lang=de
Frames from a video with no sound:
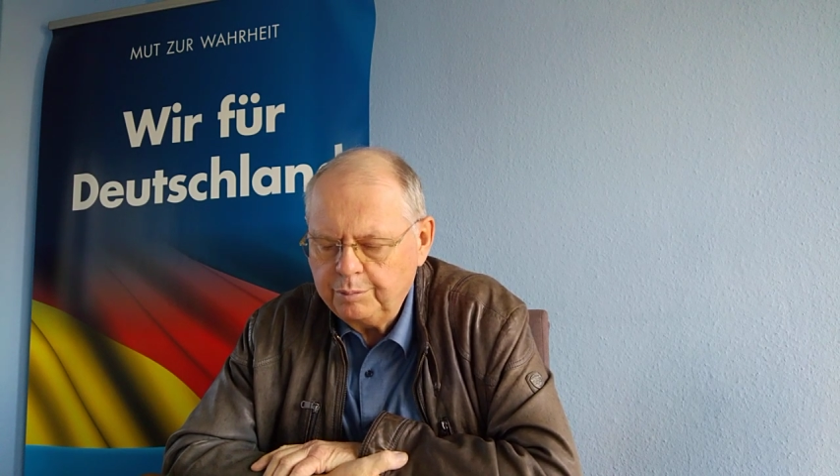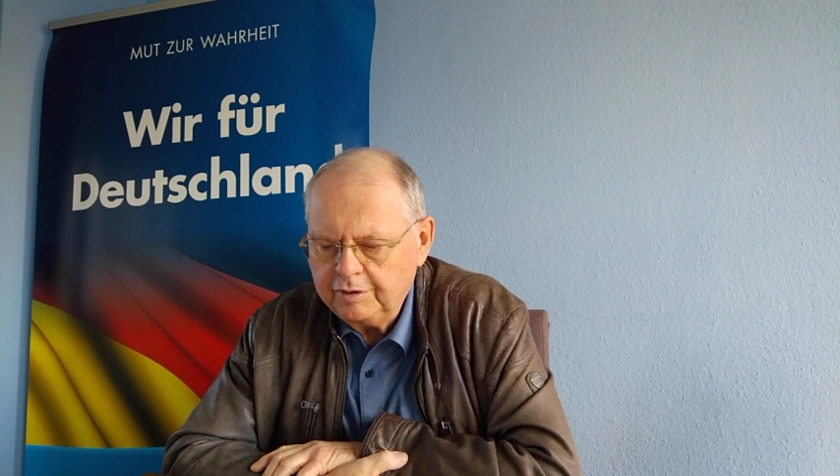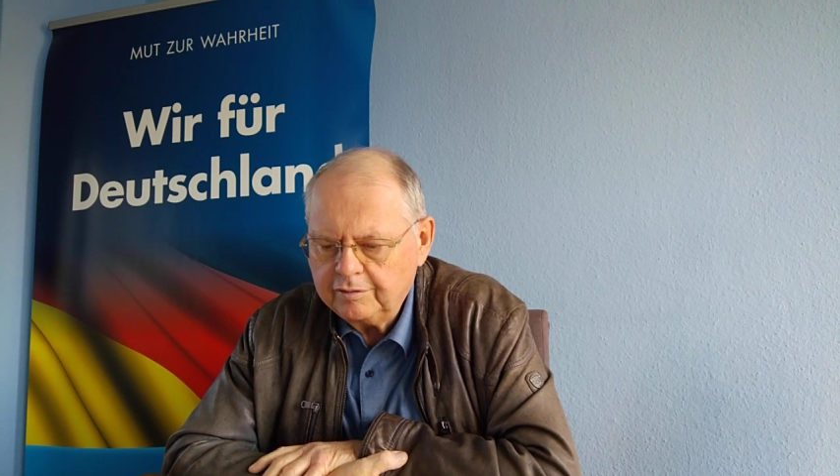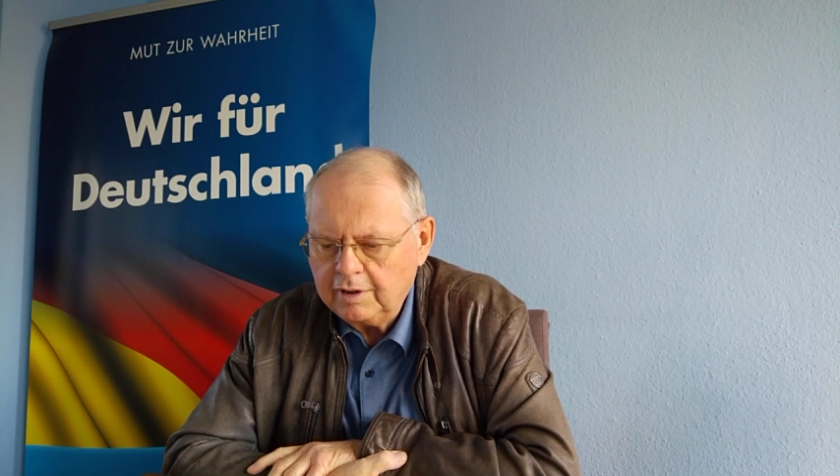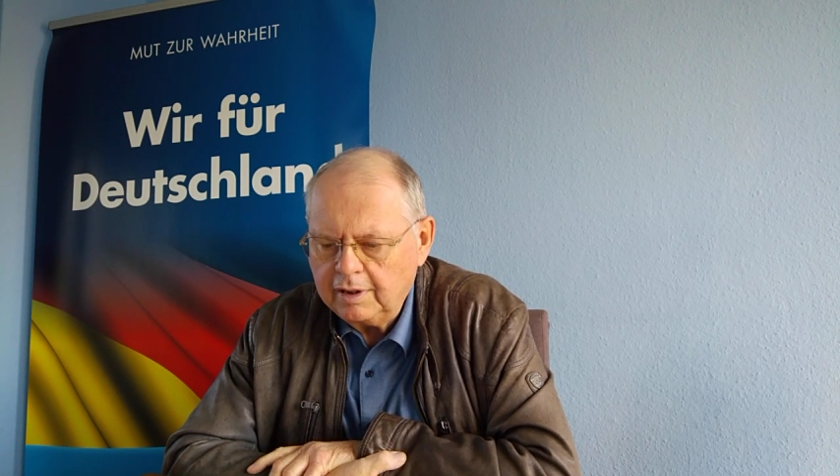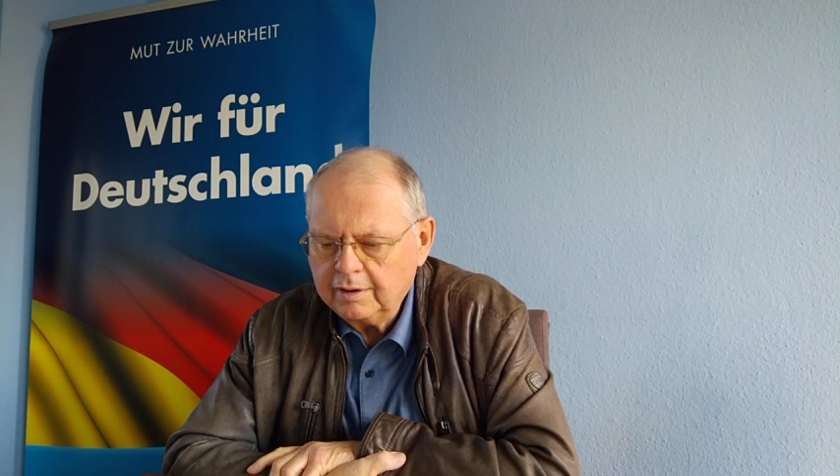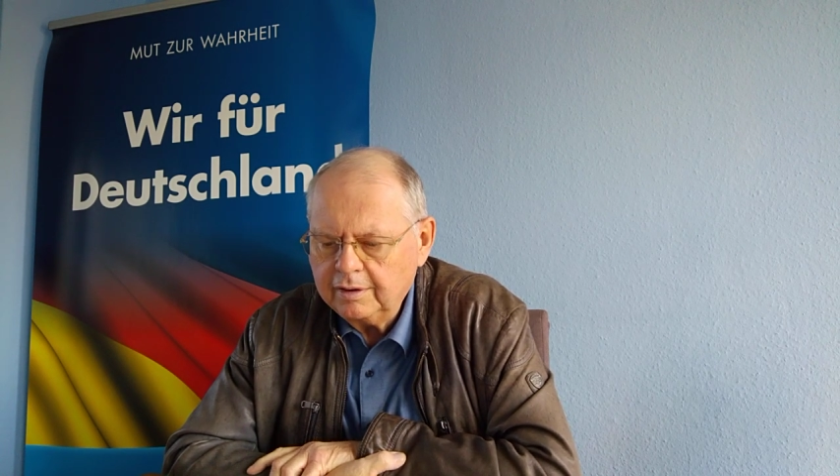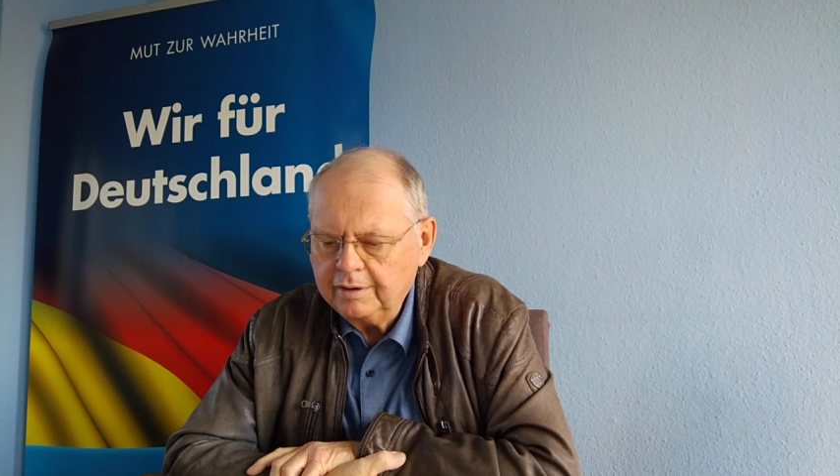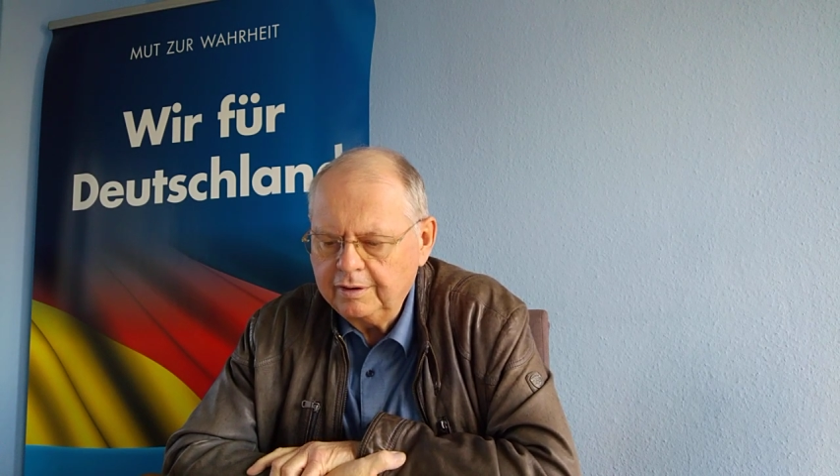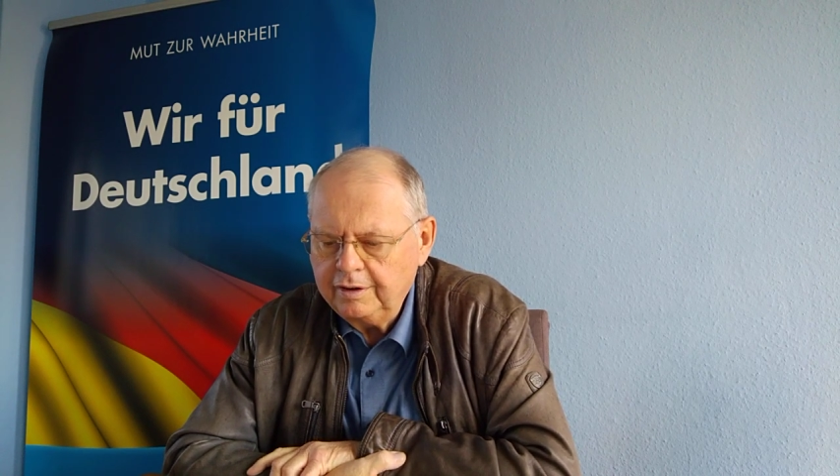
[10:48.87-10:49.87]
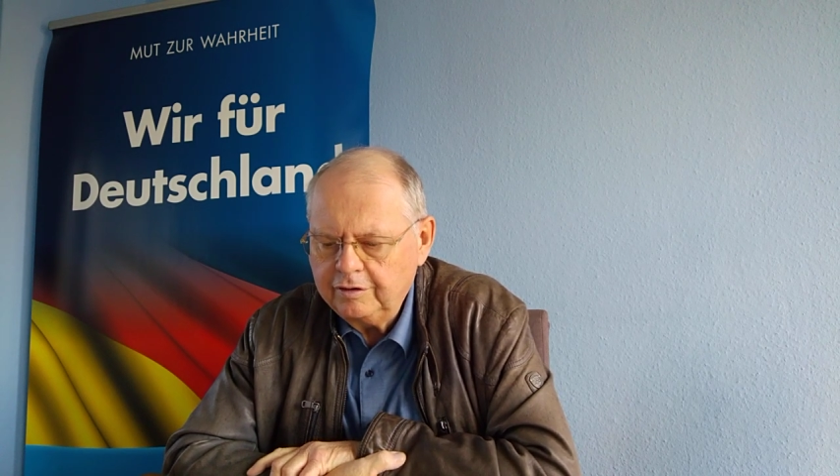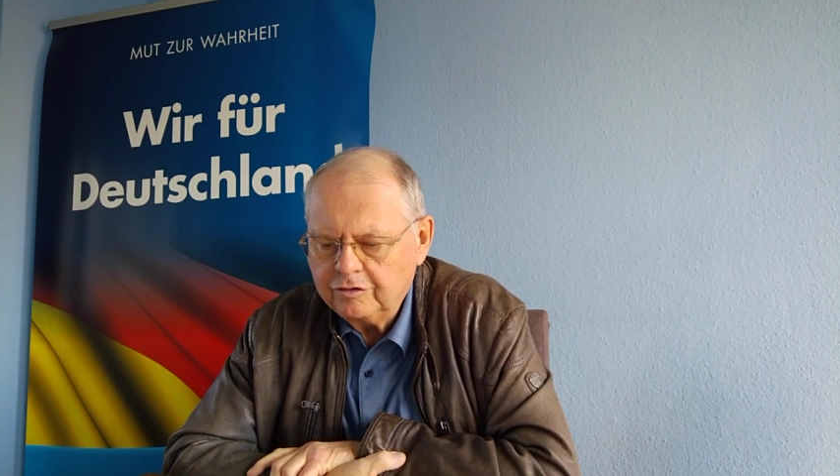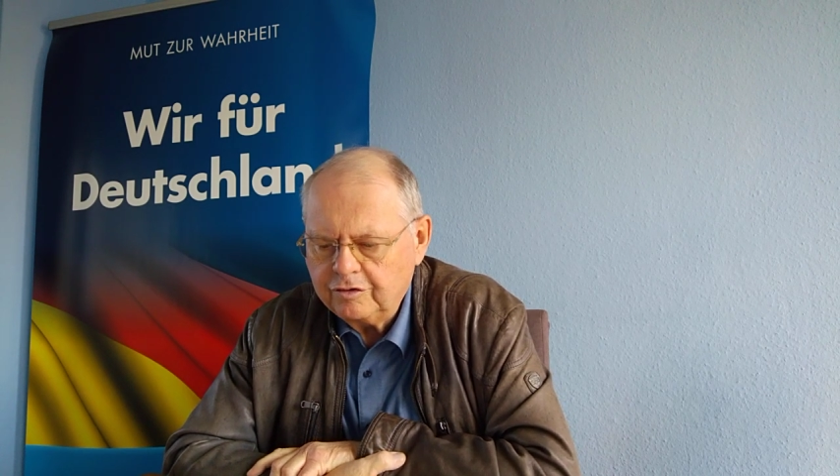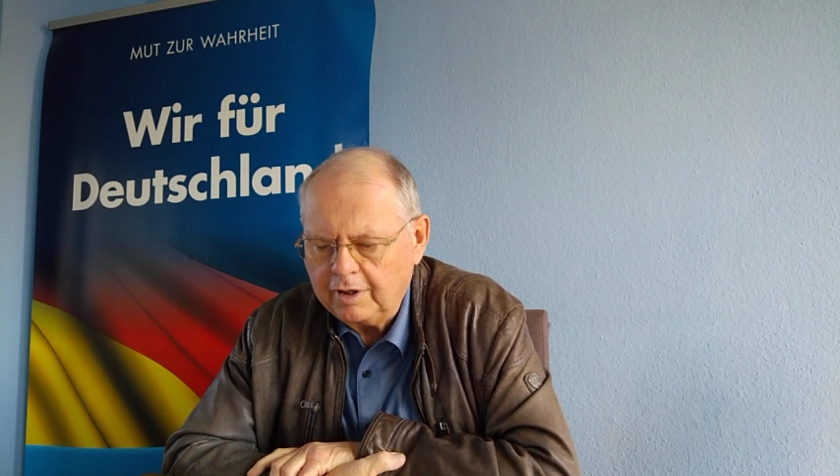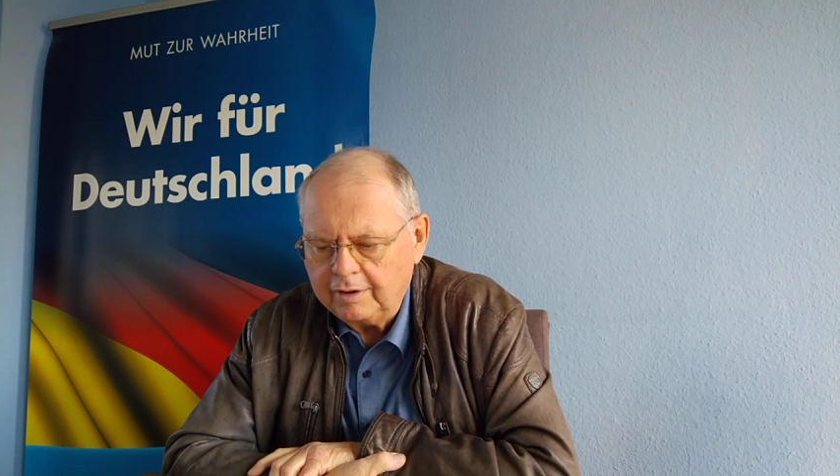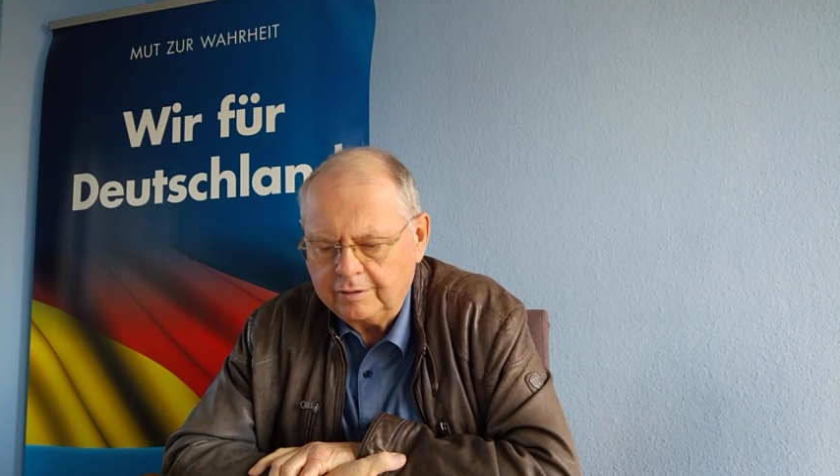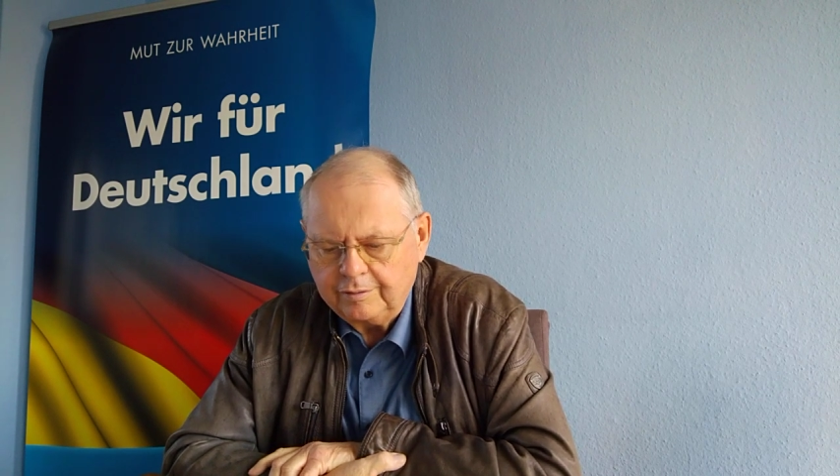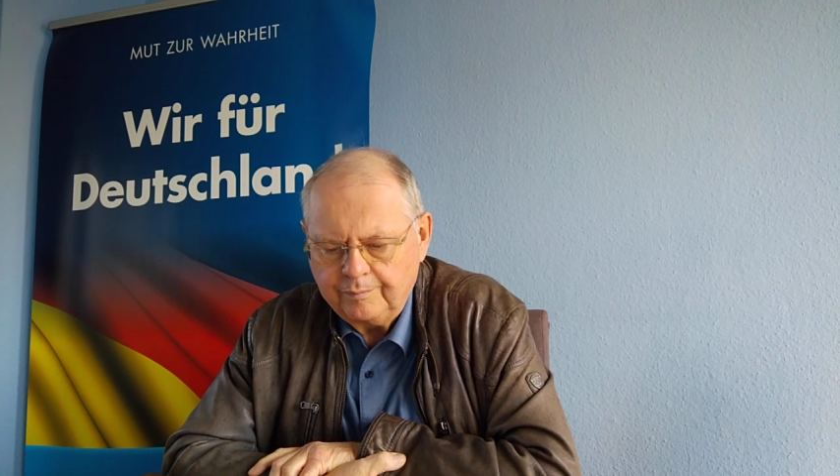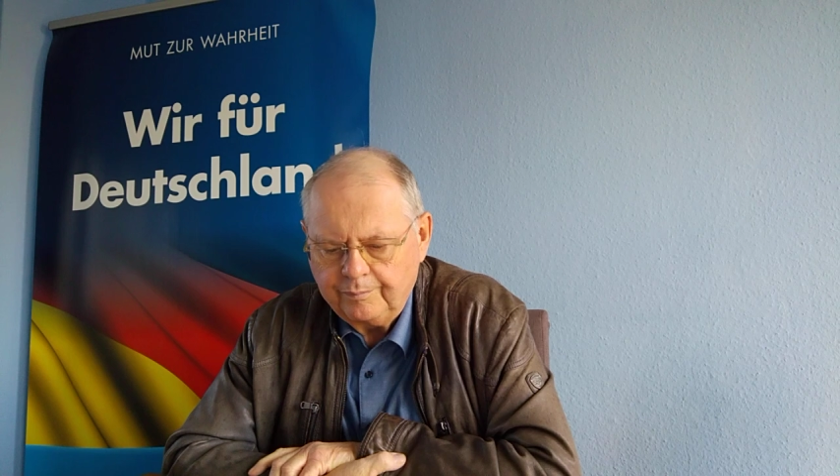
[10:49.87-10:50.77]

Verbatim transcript: bislang nicht statt.